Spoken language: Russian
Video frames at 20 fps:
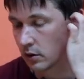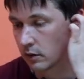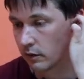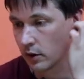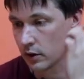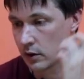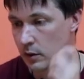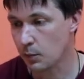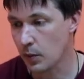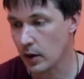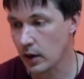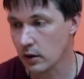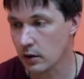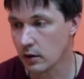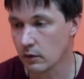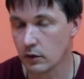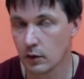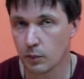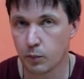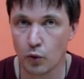с 25
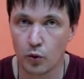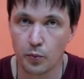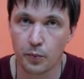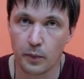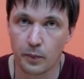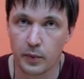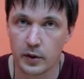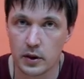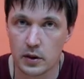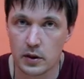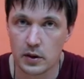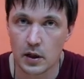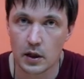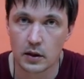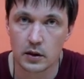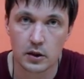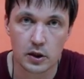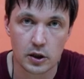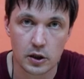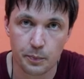по
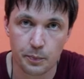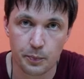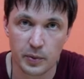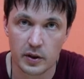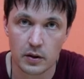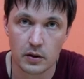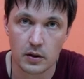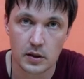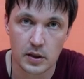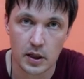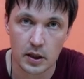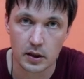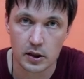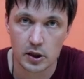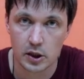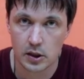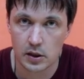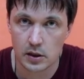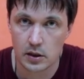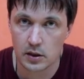
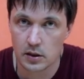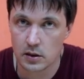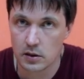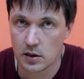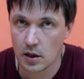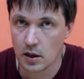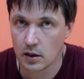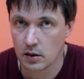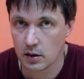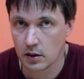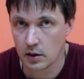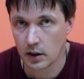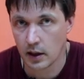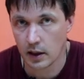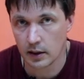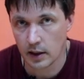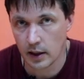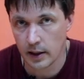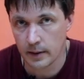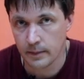50-60-е
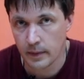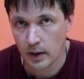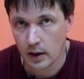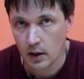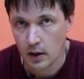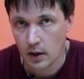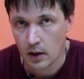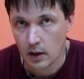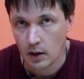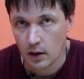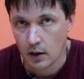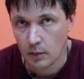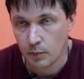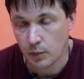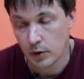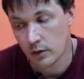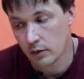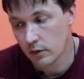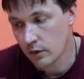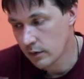года
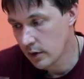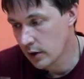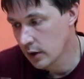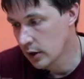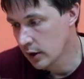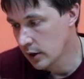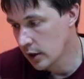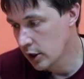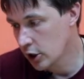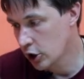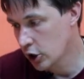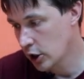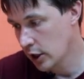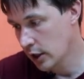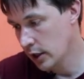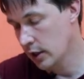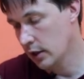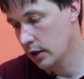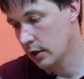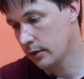первого века нашей
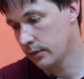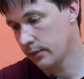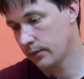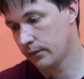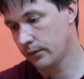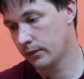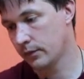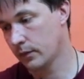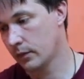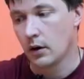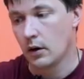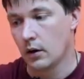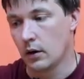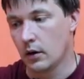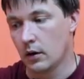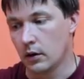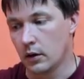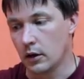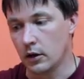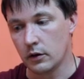эры.
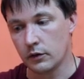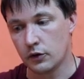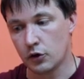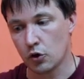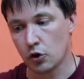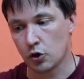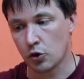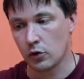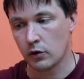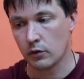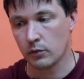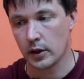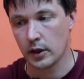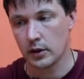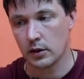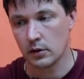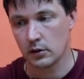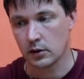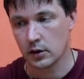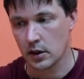Это все, что я вам
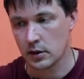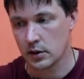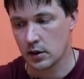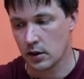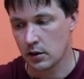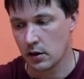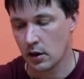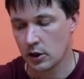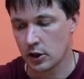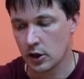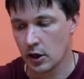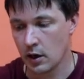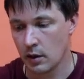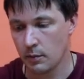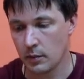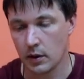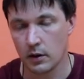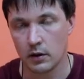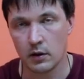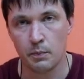хотел сказать о
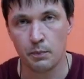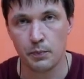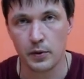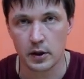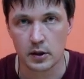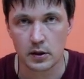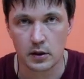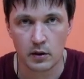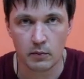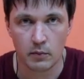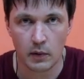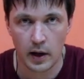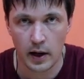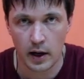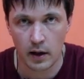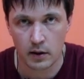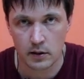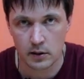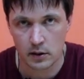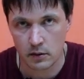шлеме имперском
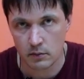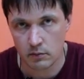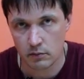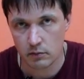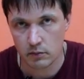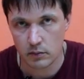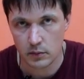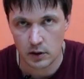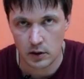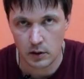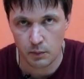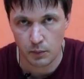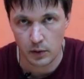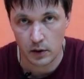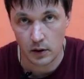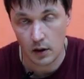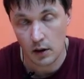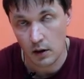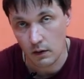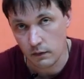галльском
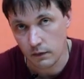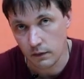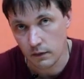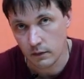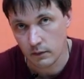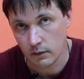типе F.